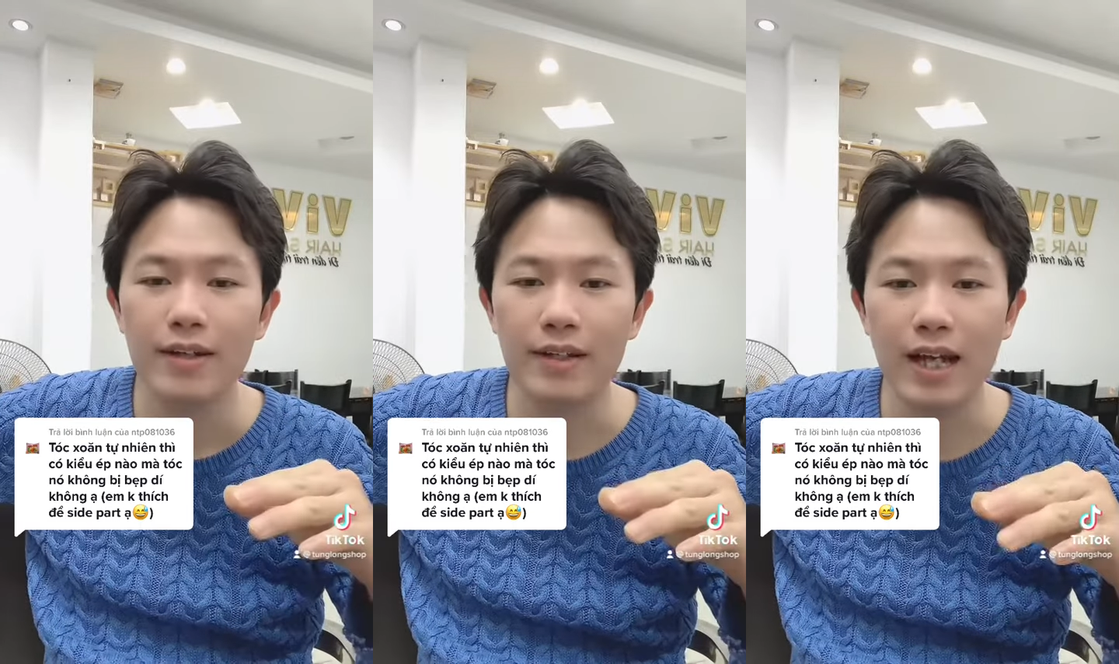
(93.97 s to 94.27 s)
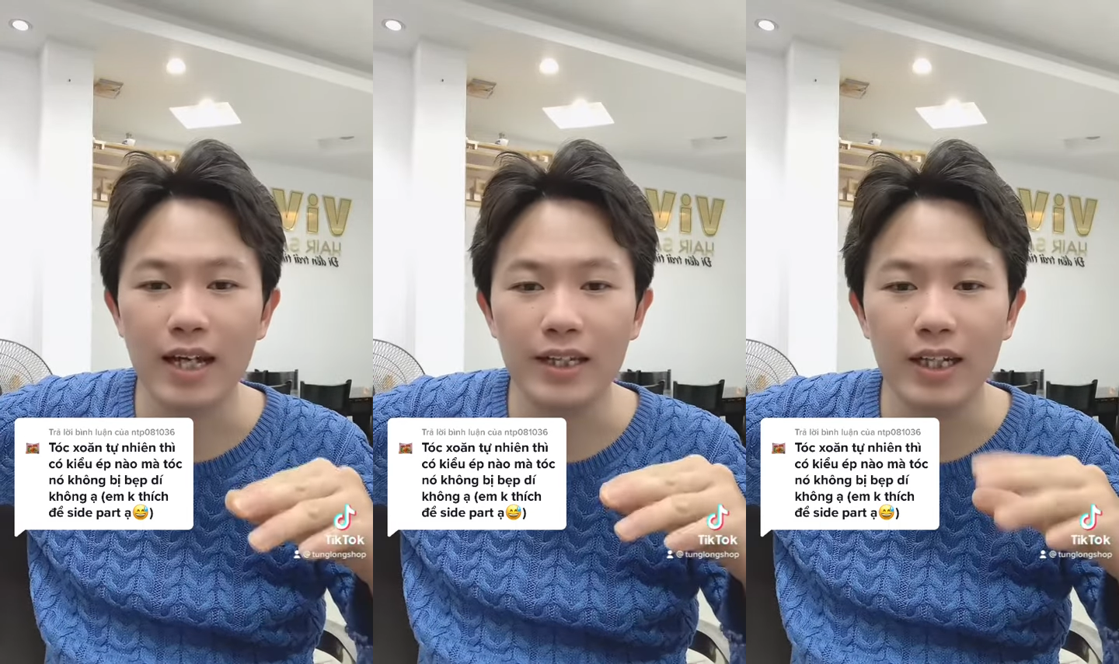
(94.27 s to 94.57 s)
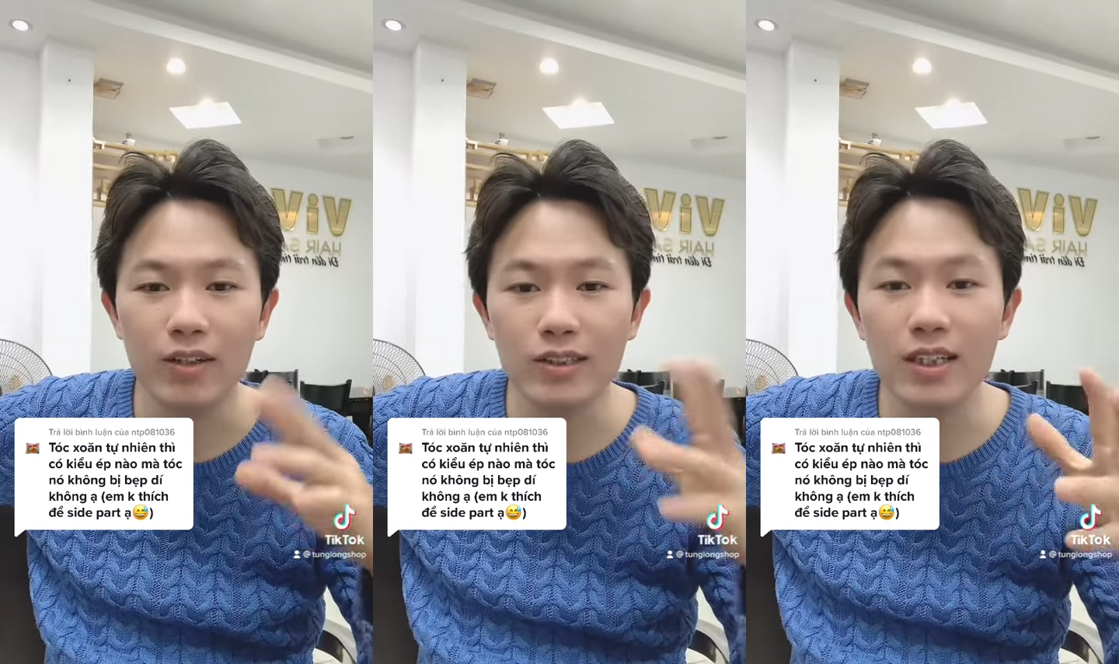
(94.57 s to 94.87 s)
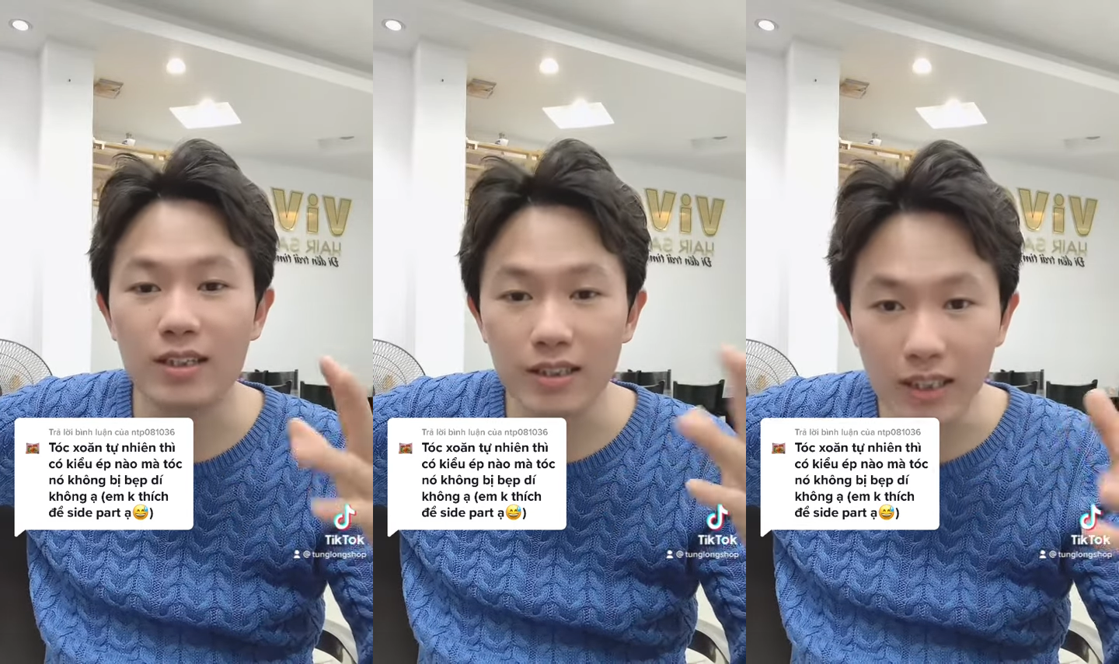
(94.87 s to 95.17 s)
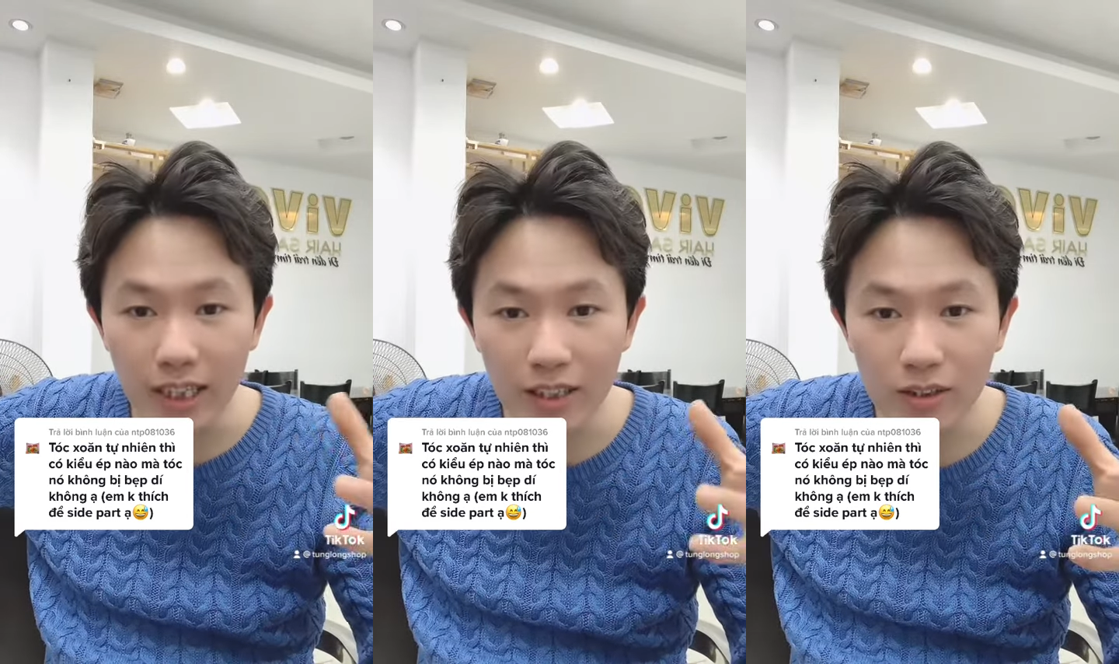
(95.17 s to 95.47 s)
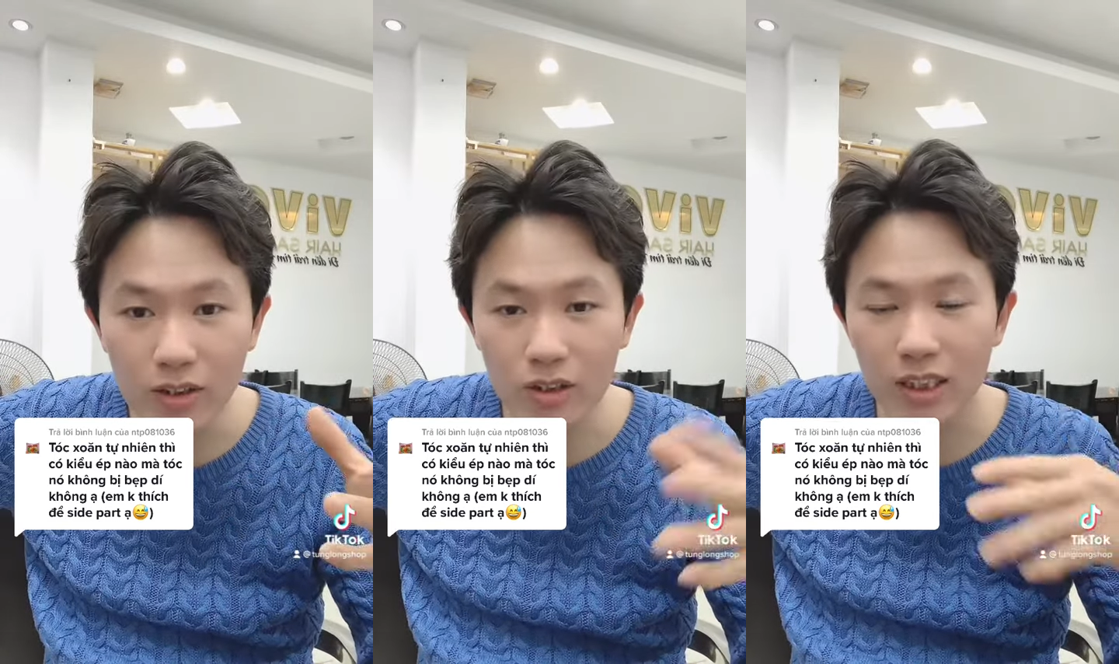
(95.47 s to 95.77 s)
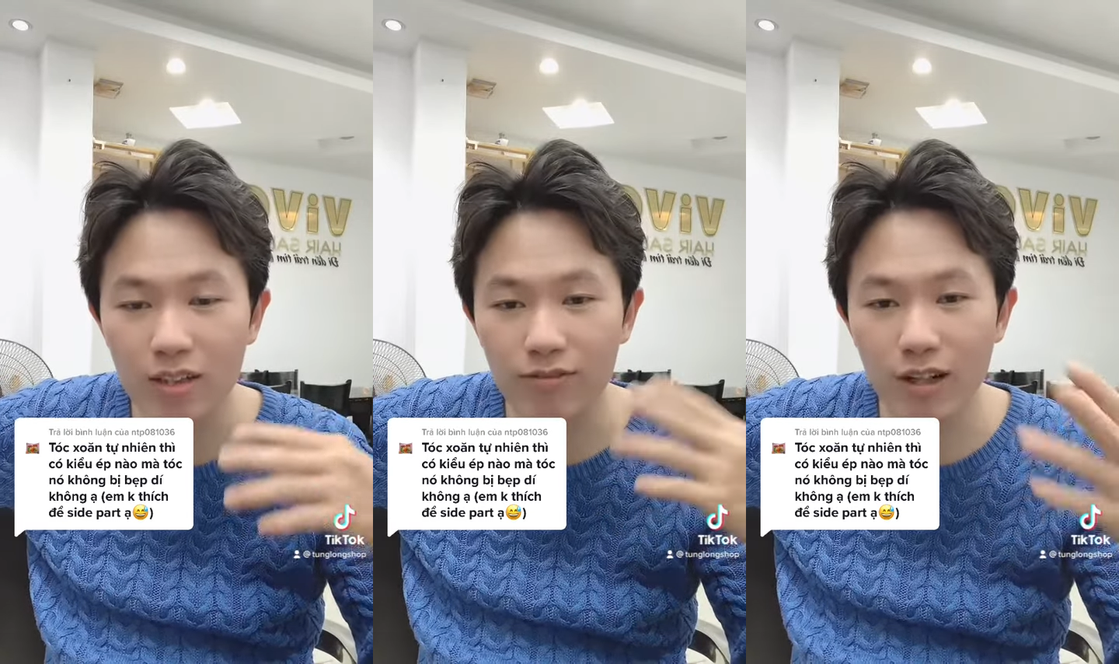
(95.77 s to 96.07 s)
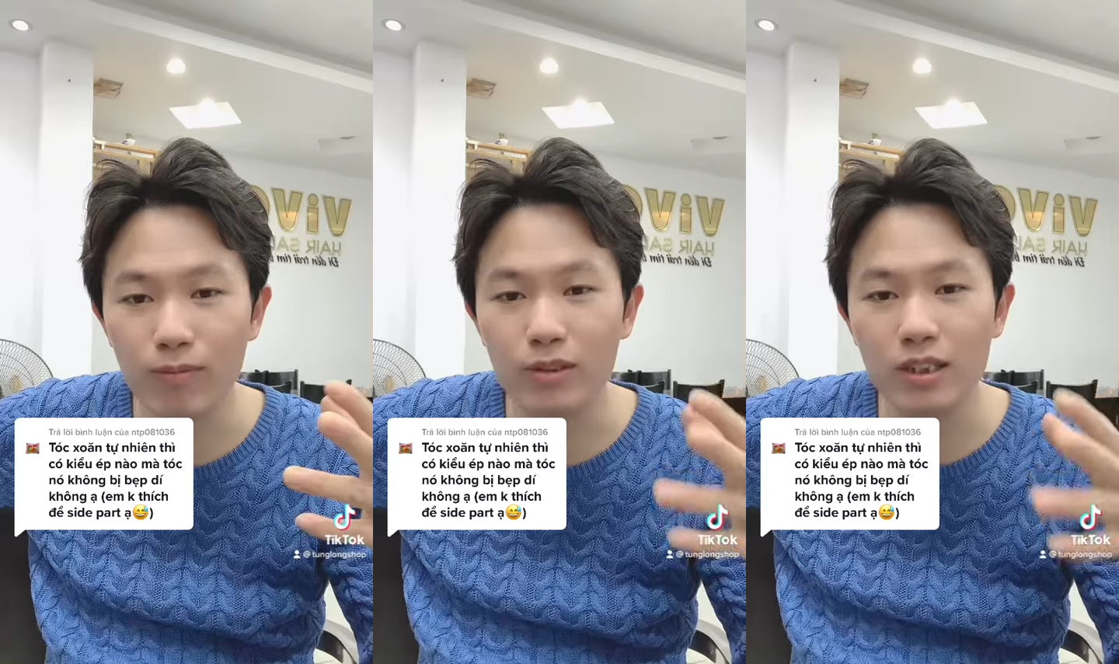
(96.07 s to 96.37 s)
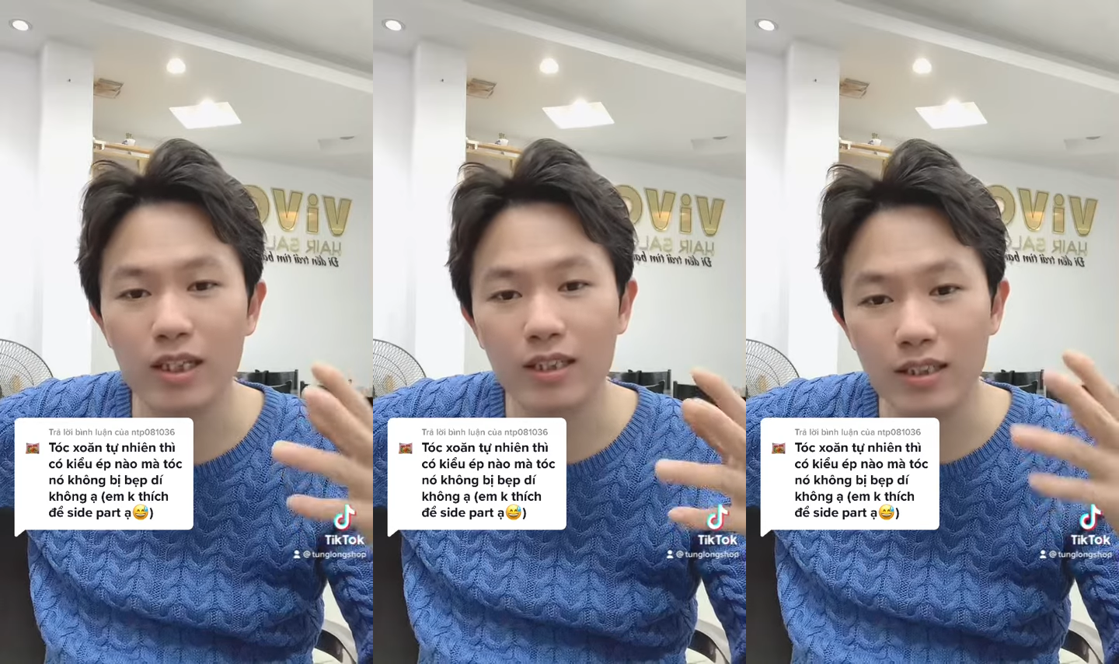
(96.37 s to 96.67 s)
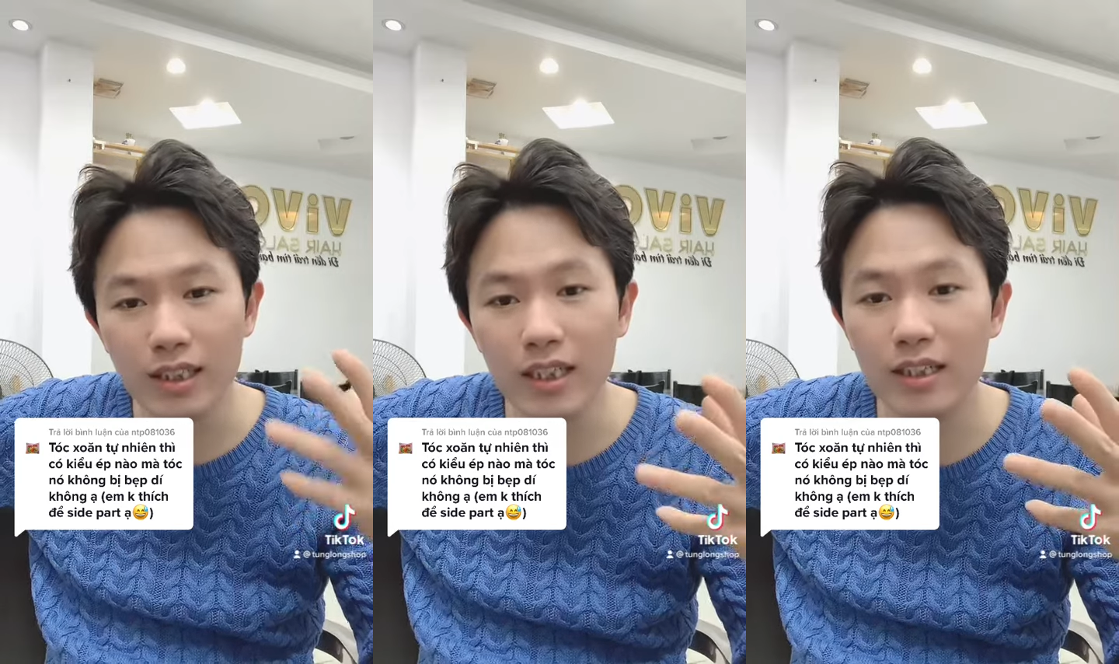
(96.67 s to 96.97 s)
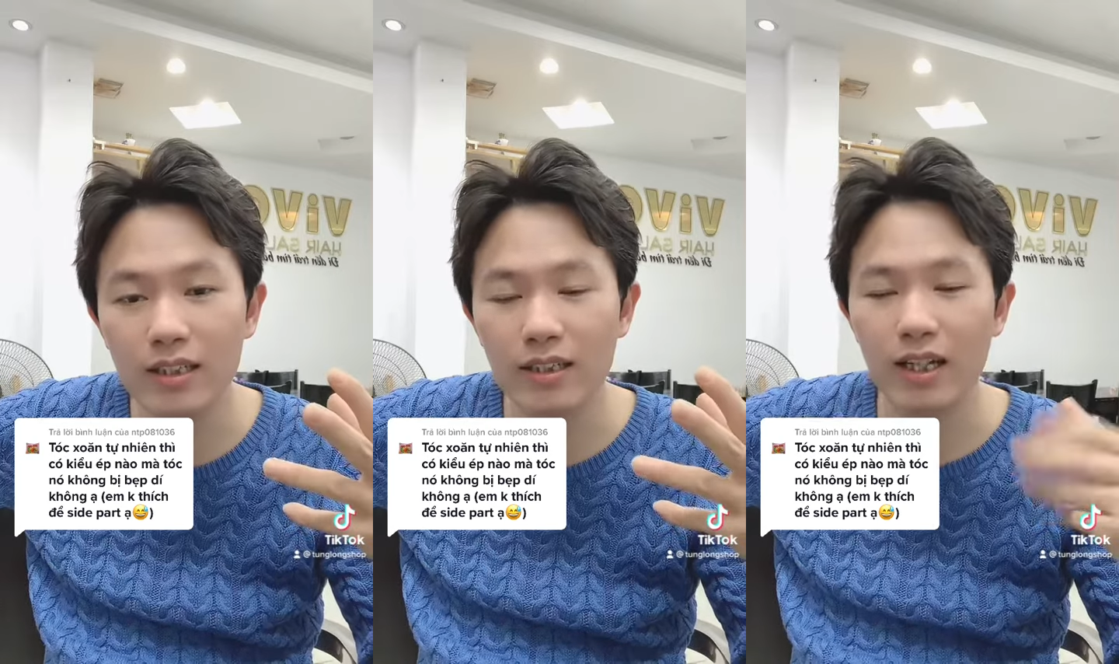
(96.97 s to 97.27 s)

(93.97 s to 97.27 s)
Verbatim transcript: là nhìn nó rất là tự nhiên nó rất là phồng nó rất là tự nhiên